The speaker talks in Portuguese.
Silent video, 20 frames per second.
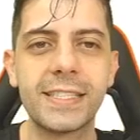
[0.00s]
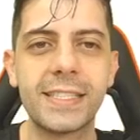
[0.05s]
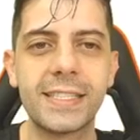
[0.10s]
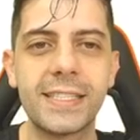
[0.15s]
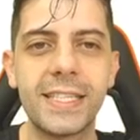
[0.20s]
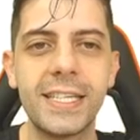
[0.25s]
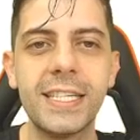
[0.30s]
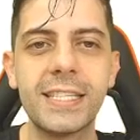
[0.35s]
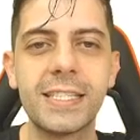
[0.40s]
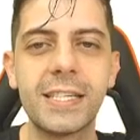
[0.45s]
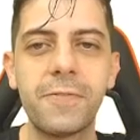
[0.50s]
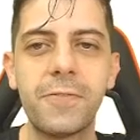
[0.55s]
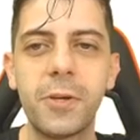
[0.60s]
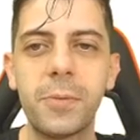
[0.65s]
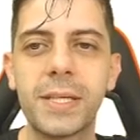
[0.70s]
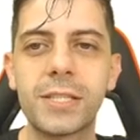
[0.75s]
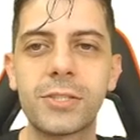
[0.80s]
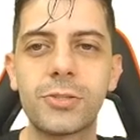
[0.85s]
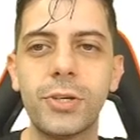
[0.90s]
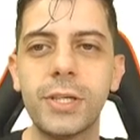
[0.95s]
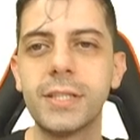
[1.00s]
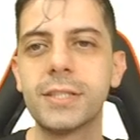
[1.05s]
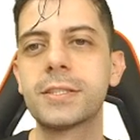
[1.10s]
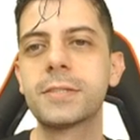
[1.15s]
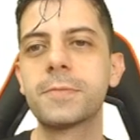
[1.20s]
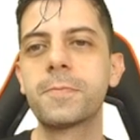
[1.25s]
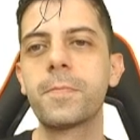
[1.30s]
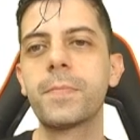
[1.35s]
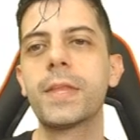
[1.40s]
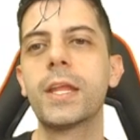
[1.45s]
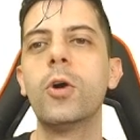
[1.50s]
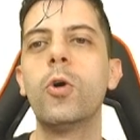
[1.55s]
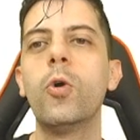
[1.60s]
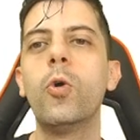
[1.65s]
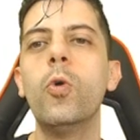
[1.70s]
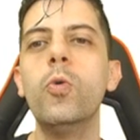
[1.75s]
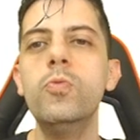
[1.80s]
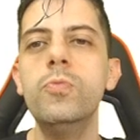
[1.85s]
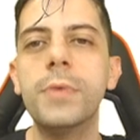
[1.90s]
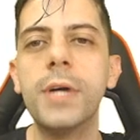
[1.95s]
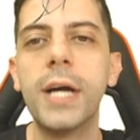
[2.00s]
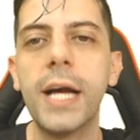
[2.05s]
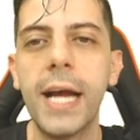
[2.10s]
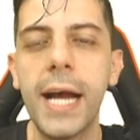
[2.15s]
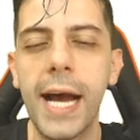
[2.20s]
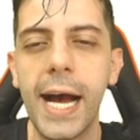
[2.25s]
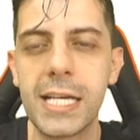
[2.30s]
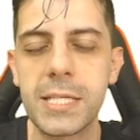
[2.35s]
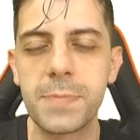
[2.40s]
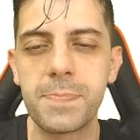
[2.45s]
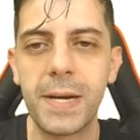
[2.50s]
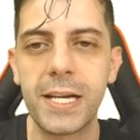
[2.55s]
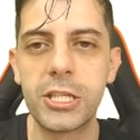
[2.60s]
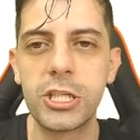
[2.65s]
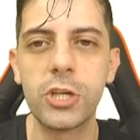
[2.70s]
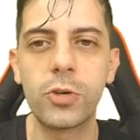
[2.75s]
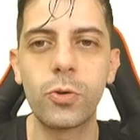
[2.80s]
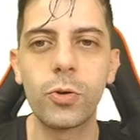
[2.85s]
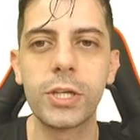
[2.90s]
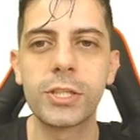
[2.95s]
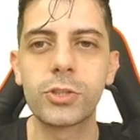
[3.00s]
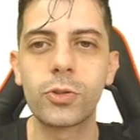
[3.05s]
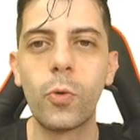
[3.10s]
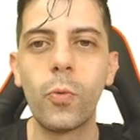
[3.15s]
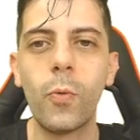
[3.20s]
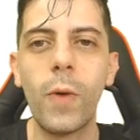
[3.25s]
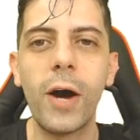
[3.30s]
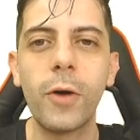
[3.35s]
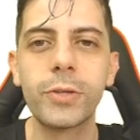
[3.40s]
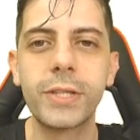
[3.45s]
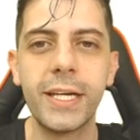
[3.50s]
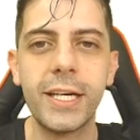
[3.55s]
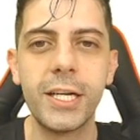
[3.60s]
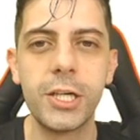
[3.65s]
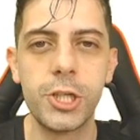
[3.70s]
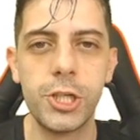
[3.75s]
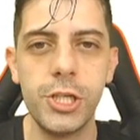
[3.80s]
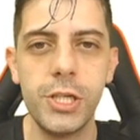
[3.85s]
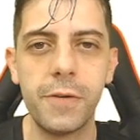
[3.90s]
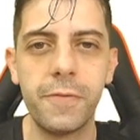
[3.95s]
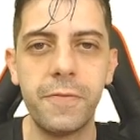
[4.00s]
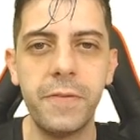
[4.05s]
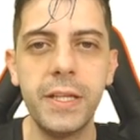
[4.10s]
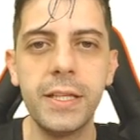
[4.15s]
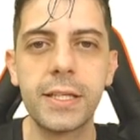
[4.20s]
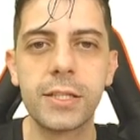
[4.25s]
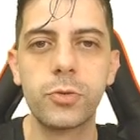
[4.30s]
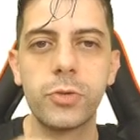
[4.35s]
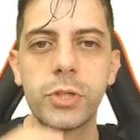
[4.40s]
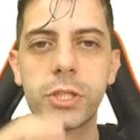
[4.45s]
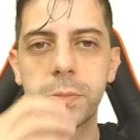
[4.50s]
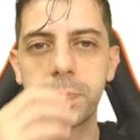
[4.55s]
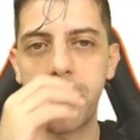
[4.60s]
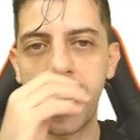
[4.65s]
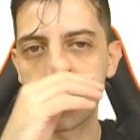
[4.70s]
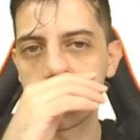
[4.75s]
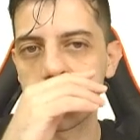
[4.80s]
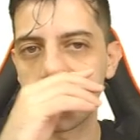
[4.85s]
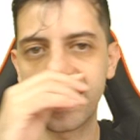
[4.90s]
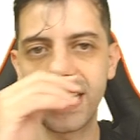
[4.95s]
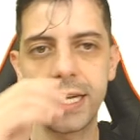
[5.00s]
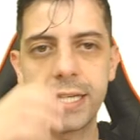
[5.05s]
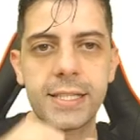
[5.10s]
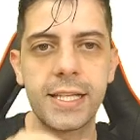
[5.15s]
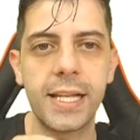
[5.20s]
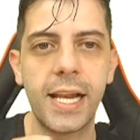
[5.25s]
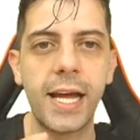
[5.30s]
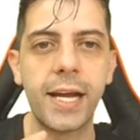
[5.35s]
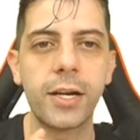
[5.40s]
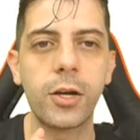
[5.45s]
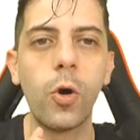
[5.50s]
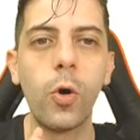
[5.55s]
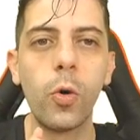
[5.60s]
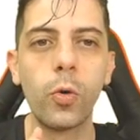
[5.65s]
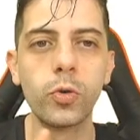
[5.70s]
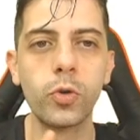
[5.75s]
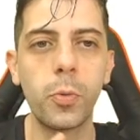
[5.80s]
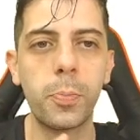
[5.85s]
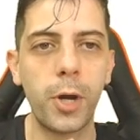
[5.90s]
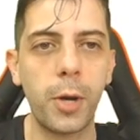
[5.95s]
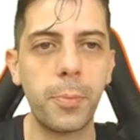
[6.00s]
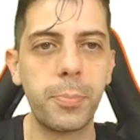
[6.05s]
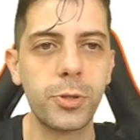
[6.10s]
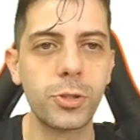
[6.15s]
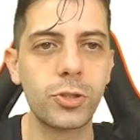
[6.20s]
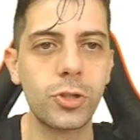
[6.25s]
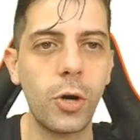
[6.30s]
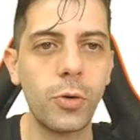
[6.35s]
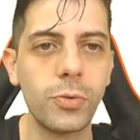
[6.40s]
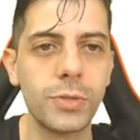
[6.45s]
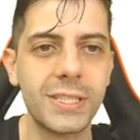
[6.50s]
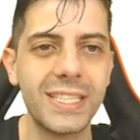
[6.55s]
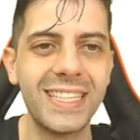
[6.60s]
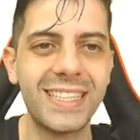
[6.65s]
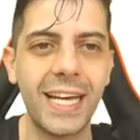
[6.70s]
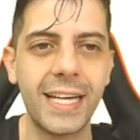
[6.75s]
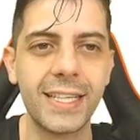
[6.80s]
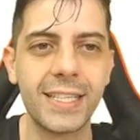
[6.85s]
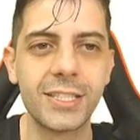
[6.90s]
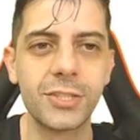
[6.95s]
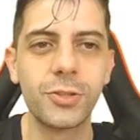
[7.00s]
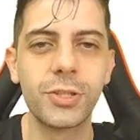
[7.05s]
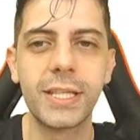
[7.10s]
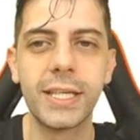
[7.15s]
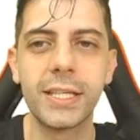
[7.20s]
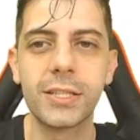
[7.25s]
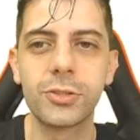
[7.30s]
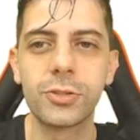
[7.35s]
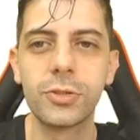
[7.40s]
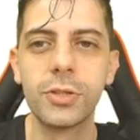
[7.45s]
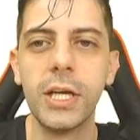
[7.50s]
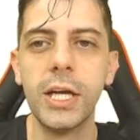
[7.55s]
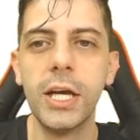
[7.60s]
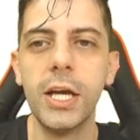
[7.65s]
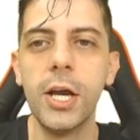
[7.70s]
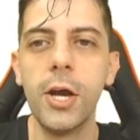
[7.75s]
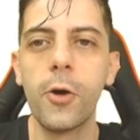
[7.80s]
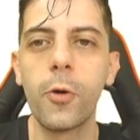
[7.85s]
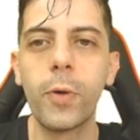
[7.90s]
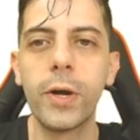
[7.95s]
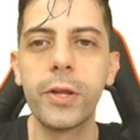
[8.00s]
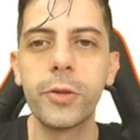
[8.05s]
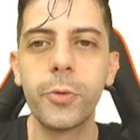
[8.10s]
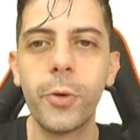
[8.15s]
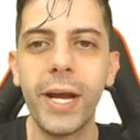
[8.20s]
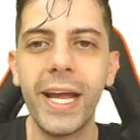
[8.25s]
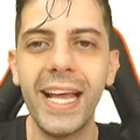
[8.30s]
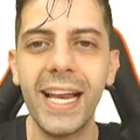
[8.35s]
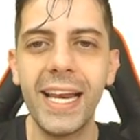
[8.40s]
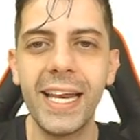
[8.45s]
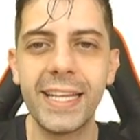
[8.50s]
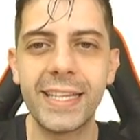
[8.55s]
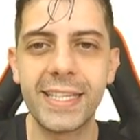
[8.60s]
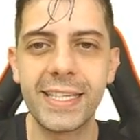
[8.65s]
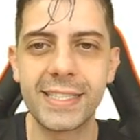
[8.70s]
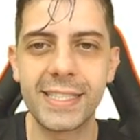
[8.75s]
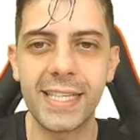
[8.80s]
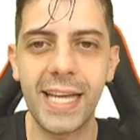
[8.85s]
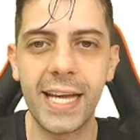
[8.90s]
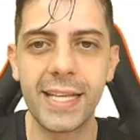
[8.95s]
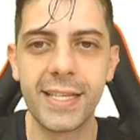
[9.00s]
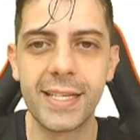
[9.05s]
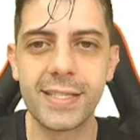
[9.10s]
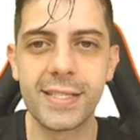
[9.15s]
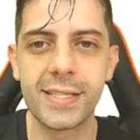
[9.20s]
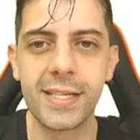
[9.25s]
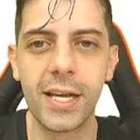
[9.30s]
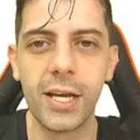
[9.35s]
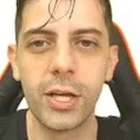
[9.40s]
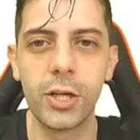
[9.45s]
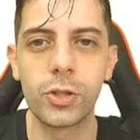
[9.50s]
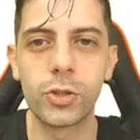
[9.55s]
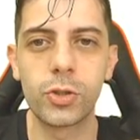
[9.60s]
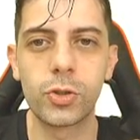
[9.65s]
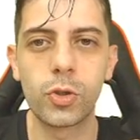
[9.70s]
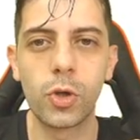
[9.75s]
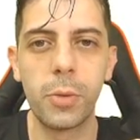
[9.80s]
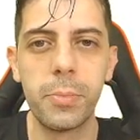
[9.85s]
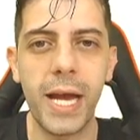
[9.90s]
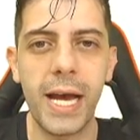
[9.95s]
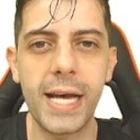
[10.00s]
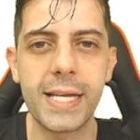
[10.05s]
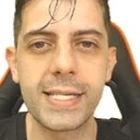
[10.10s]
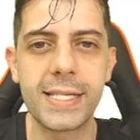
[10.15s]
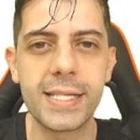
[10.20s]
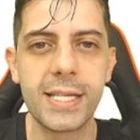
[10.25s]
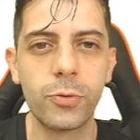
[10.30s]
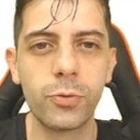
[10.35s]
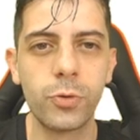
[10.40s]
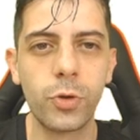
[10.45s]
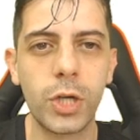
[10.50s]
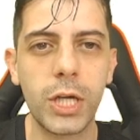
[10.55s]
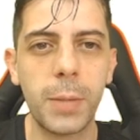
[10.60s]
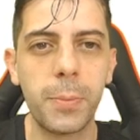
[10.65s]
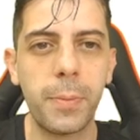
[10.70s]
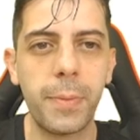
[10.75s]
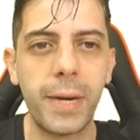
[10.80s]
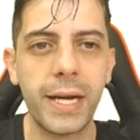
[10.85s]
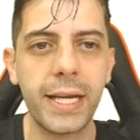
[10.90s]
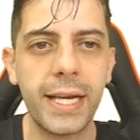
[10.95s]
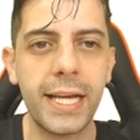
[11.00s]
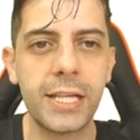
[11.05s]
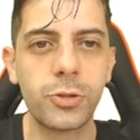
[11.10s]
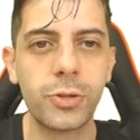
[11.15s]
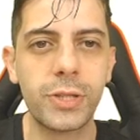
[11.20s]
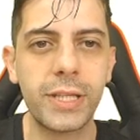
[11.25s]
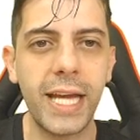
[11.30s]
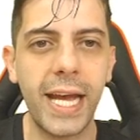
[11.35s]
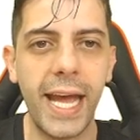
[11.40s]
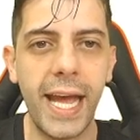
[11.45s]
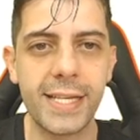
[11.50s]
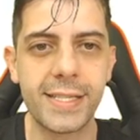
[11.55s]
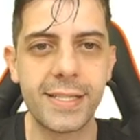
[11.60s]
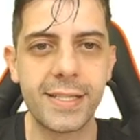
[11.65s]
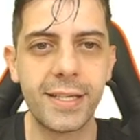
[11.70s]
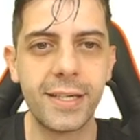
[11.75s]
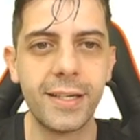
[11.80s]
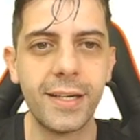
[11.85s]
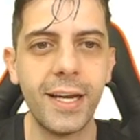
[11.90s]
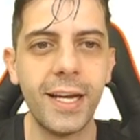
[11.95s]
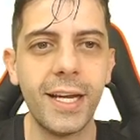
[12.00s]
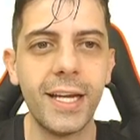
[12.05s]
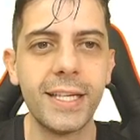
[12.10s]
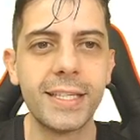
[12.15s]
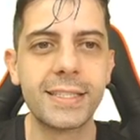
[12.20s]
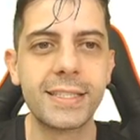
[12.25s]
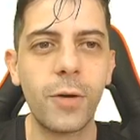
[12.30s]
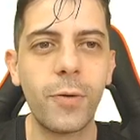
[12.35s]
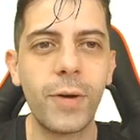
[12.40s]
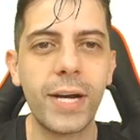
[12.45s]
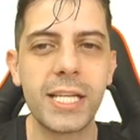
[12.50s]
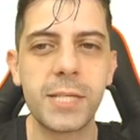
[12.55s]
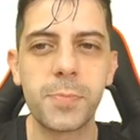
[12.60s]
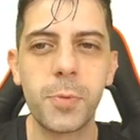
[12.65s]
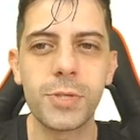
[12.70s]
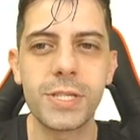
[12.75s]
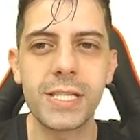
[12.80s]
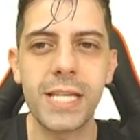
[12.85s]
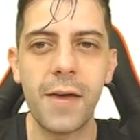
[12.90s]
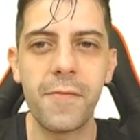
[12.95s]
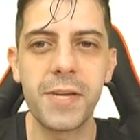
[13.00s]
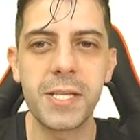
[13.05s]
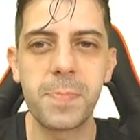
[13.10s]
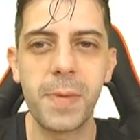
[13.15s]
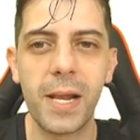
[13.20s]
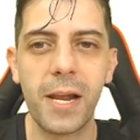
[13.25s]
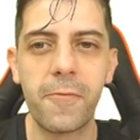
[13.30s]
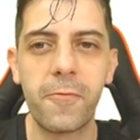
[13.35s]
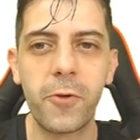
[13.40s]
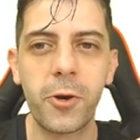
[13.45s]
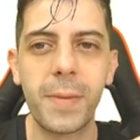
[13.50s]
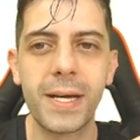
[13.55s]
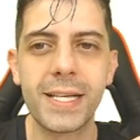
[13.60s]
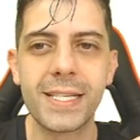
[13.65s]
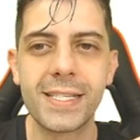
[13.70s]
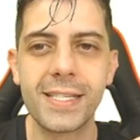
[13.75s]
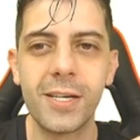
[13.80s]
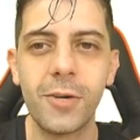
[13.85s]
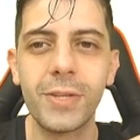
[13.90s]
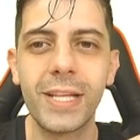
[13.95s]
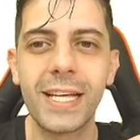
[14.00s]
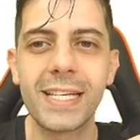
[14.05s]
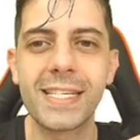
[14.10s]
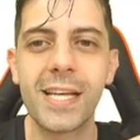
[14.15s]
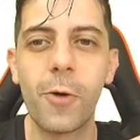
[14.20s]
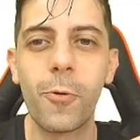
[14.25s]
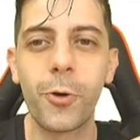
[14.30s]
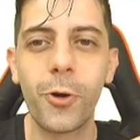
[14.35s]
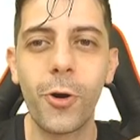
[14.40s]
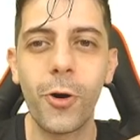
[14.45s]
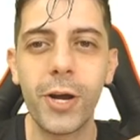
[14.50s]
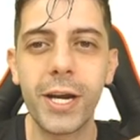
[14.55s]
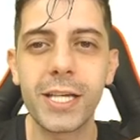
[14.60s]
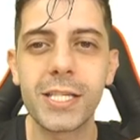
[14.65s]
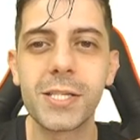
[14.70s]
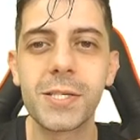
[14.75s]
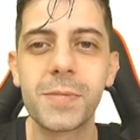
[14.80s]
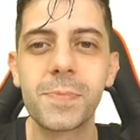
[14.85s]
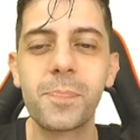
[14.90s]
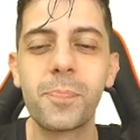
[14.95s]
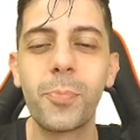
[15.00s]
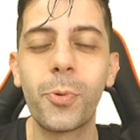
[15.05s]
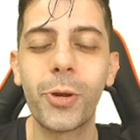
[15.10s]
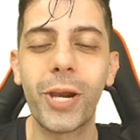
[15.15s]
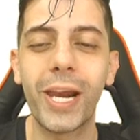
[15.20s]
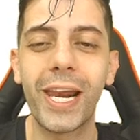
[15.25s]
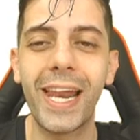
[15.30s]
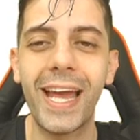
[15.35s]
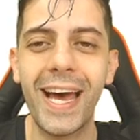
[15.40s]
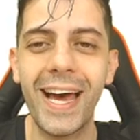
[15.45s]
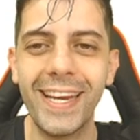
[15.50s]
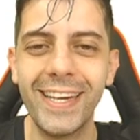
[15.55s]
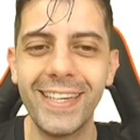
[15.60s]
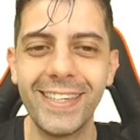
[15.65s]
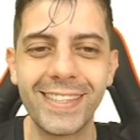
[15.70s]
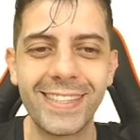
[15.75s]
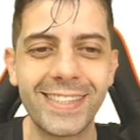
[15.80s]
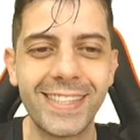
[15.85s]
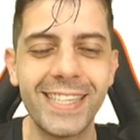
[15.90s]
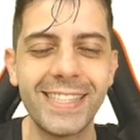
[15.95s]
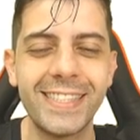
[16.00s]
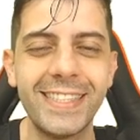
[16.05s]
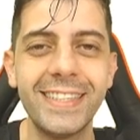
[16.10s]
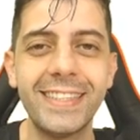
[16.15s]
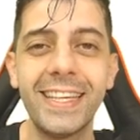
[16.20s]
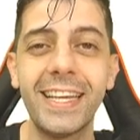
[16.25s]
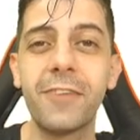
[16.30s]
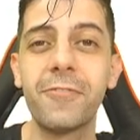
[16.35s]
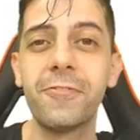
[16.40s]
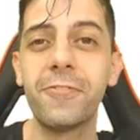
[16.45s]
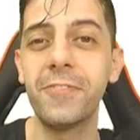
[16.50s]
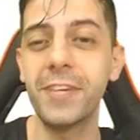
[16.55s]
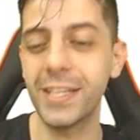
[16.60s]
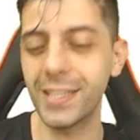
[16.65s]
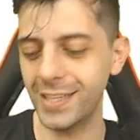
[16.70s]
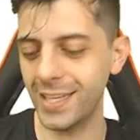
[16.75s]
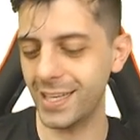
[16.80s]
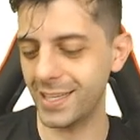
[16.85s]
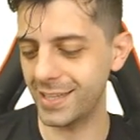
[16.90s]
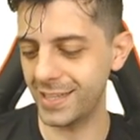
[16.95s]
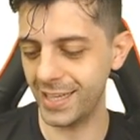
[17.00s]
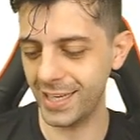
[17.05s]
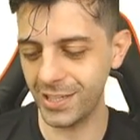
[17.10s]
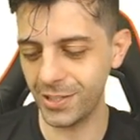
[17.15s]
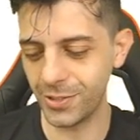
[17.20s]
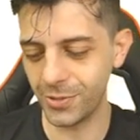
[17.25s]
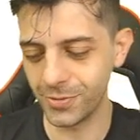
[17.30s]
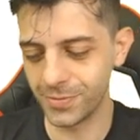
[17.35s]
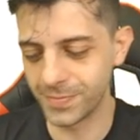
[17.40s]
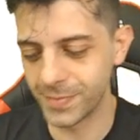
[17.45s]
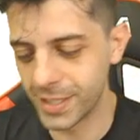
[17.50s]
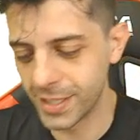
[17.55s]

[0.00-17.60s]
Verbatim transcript: as seguintes afirmações: 1. Um, as partículas com alta energia vindas do espaço interestelar ou do próprio Sol, citadas no texto, quando eletrizadas sob a ação do campo magnético terrestre, são responsáveis pela formação das auroras polares. Esse item é verdadeiro.